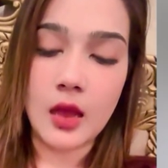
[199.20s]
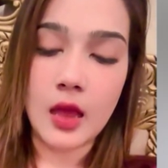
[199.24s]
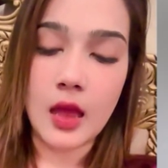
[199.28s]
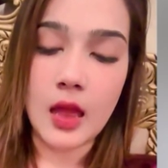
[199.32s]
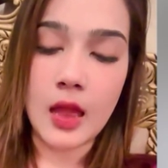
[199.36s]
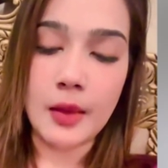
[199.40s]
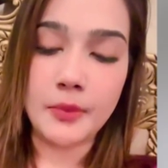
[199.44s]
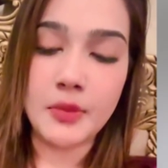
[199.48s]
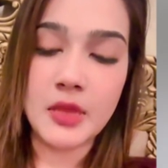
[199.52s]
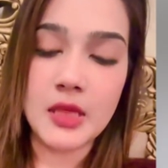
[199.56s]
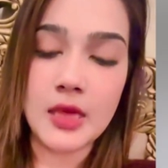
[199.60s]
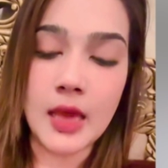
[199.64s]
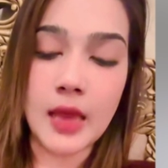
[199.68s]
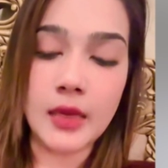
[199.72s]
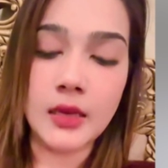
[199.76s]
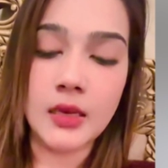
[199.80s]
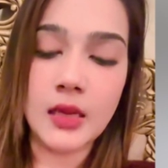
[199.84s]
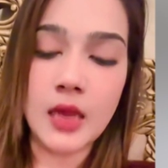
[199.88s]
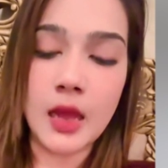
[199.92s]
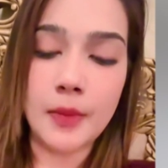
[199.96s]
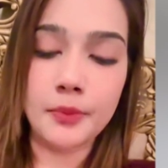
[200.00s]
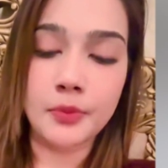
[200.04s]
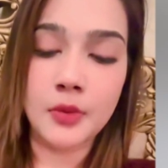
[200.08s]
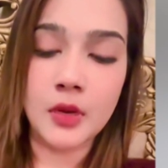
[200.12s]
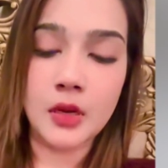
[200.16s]
আমি জানি
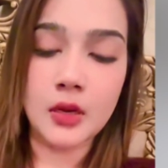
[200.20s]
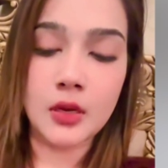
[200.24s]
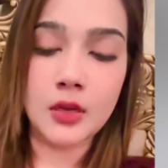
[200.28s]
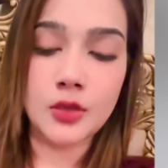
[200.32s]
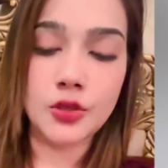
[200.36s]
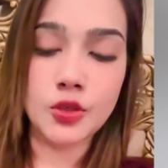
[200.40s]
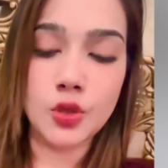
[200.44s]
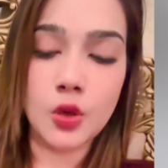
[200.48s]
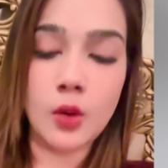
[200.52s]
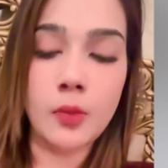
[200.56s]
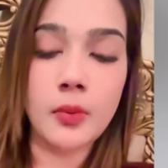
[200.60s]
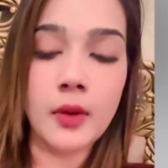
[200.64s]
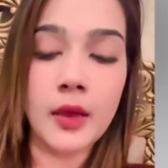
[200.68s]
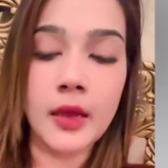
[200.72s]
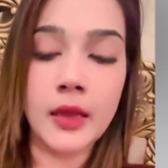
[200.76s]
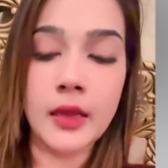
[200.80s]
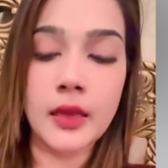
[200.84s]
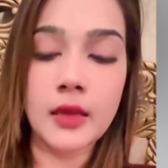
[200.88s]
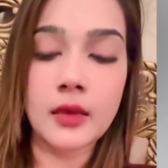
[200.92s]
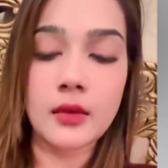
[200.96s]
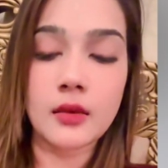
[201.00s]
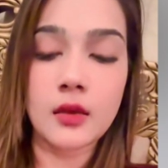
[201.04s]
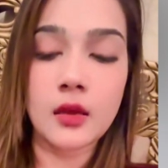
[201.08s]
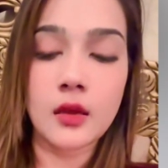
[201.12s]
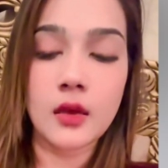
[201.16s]
আপনারা সবাই
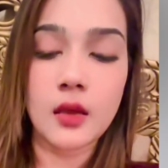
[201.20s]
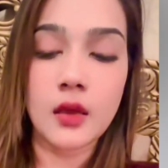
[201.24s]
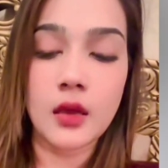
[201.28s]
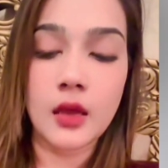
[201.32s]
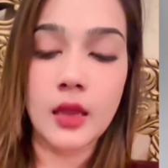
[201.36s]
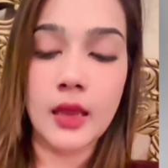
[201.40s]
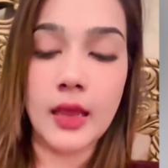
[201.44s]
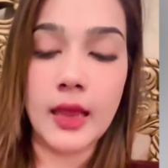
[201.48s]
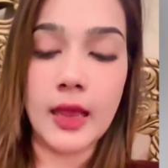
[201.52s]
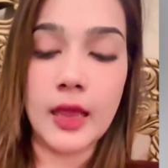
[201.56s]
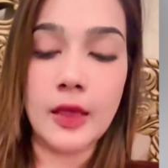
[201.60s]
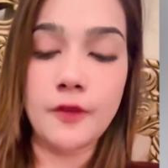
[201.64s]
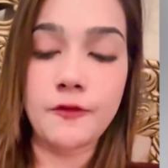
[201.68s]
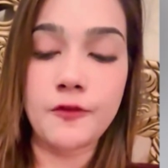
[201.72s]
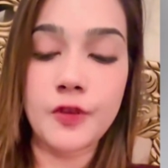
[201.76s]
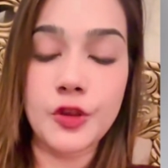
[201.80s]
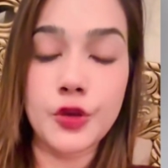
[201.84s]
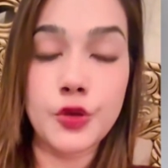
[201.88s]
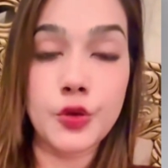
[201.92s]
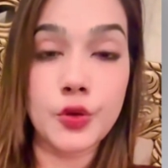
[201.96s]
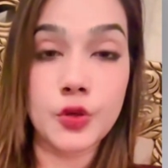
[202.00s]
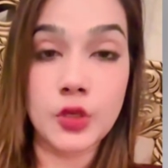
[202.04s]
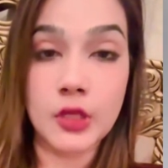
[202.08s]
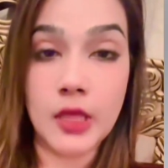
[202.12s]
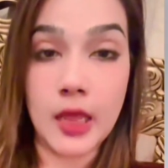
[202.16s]
এই
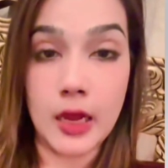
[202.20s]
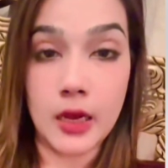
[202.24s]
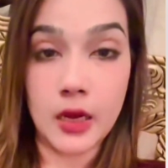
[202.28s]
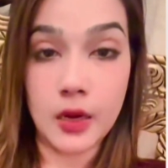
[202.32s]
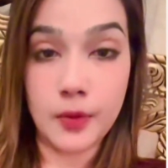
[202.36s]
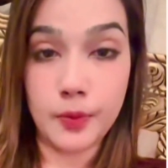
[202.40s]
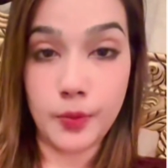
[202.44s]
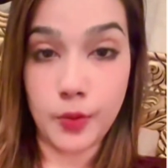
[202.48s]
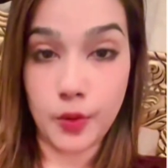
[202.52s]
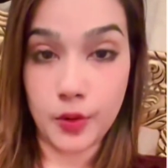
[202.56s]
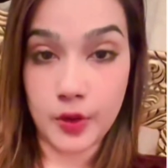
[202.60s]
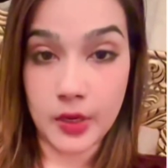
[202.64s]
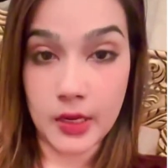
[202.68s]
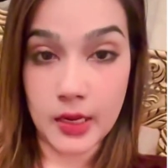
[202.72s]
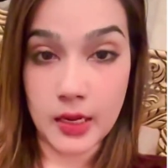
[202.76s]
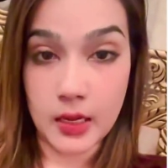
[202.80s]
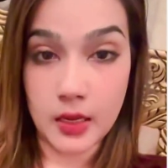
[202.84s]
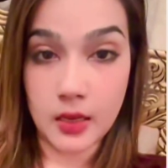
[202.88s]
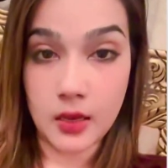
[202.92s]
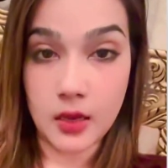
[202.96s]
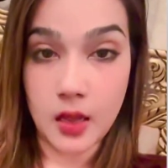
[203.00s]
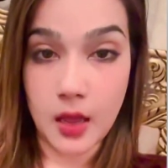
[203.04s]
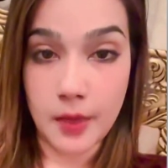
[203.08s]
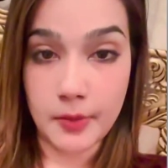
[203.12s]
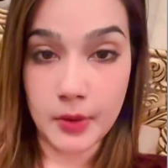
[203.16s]
ভিডিওটা দেখার পরে
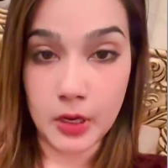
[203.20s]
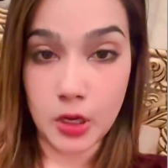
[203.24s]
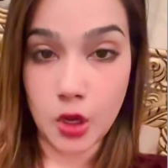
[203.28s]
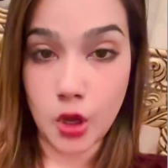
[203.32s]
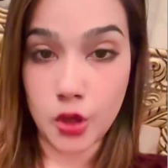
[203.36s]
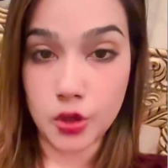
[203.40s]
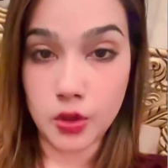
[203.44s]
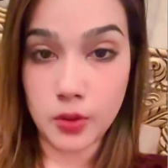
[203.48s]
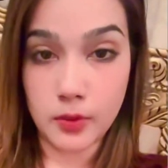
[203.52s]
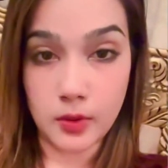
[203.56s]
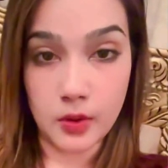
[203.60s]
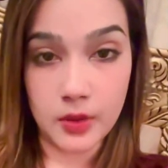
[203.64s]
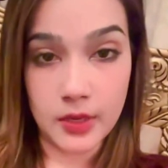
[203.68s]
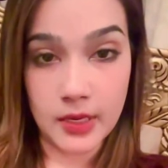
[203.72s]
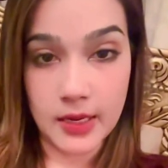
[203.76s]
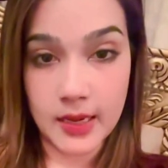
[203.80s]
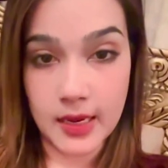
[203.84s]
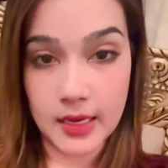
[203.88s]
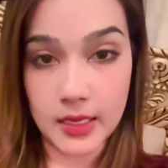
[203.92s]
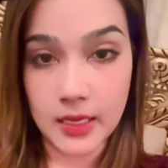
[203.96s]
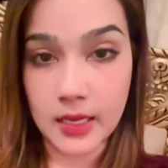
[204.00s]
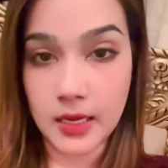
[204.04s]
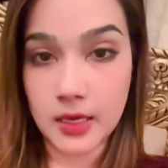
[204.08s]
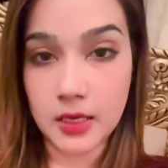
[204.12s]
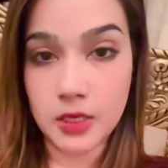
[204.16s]
আমাকে হয়তো অনেক
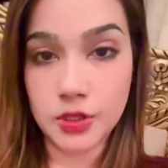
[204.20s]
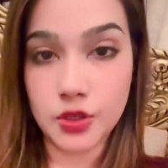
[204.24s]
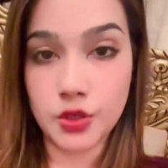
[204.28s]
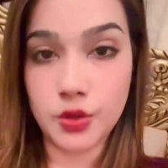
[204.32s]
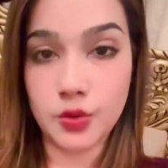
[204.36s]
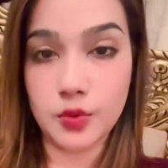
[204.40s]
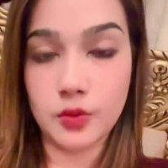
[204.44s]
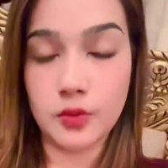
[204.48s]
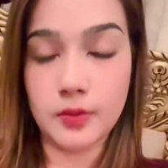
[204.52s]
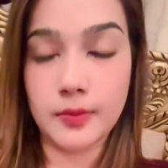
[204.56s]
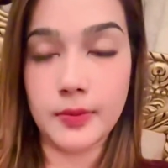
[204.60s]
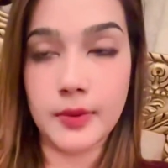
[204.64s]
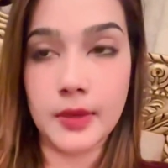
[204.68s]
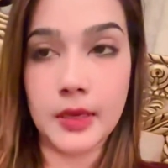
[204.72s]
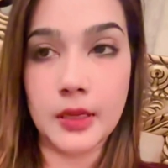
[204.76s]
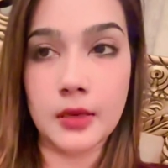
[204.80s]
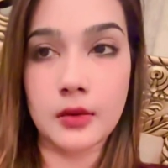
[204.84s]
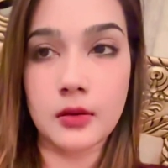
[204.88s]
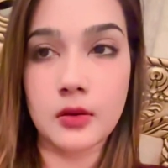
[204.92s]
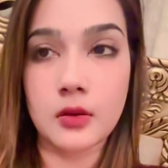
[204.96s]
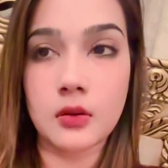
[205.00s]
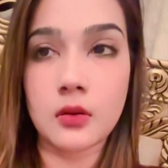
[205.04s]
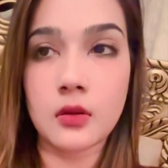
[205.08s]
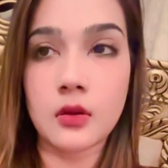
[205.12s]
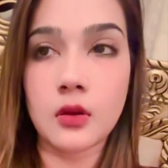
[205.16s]
গালিগালাজ করবেন
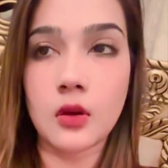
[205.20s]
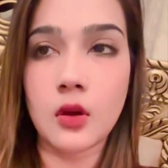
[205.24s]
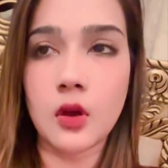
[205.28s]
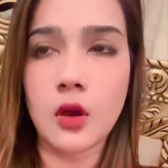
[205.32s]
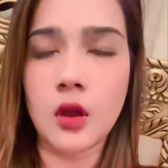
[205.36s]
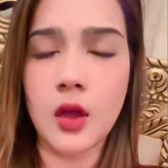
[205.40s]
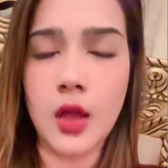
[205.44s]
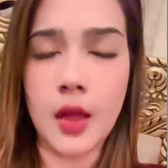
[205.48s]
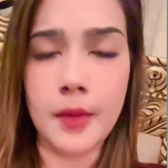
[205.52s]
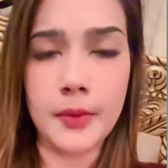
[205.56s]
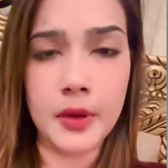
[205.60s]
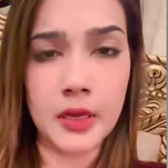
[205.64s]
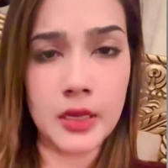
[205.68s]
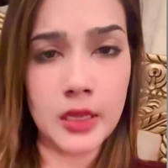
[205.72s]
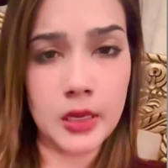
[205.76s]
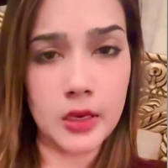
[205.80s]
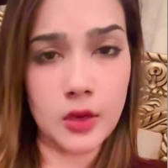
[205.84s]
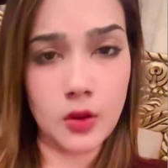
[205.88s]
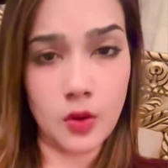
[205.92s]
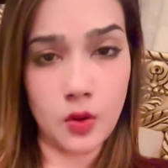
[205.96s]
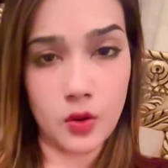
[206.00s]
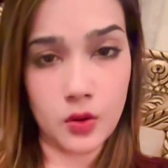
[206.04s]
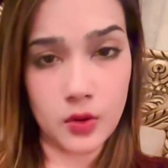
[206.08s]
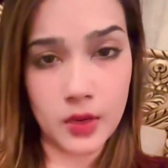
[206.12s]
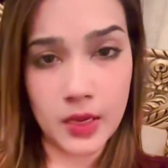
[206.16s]
আমাকে
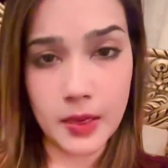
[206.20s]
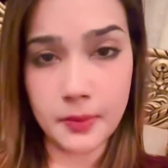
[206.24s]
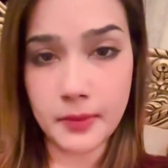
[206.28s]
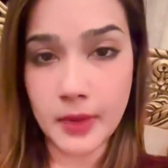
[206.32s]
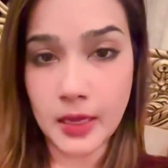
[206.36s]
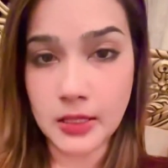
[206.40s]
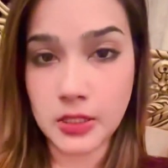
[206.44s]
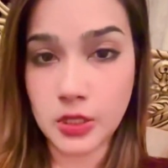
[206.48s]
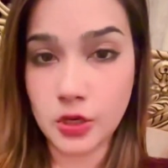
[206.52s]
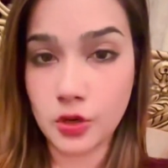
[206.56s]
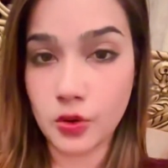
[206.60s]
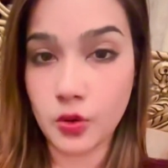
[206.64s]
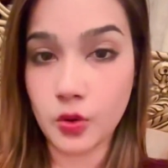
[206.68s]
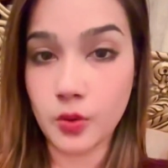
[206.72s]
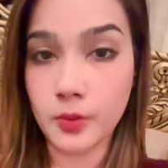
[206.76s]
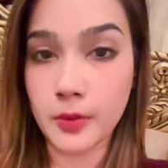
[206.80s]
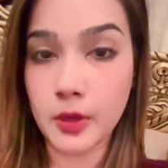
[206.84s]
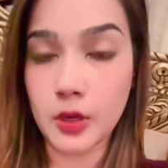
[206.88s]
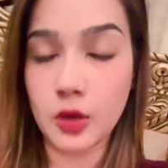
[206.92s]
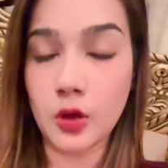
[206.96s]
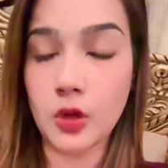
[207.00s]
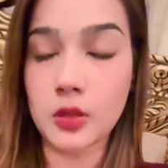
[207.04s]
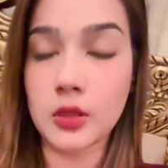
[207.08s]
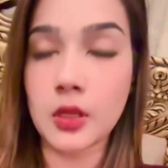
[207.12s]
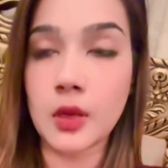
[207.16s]
নিয়ে অনেক বাজে
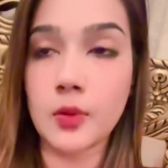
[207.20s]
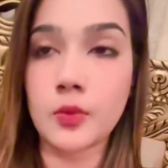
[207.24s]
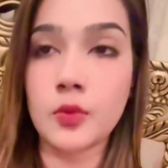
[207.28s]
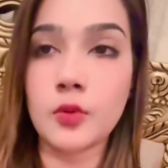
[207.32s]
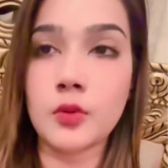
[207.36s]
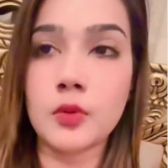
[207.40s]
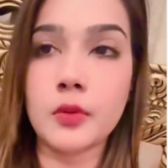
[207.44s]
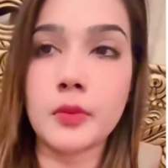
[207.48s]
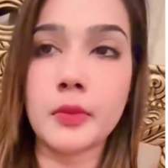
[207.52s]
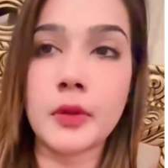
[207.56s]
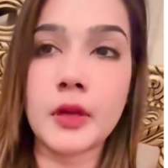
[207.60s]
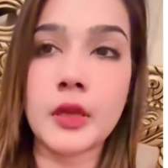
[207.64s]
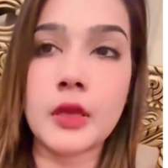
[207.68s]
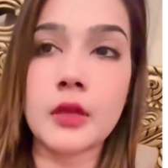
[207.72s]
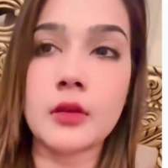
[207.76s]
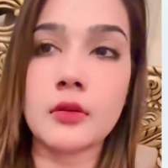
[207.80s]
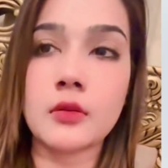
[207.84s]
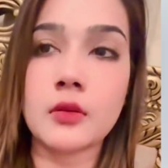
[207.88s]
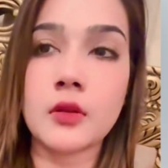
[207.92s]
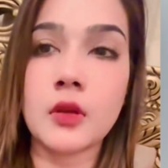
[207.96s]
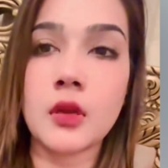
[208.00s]
রকমের কথা বলবেন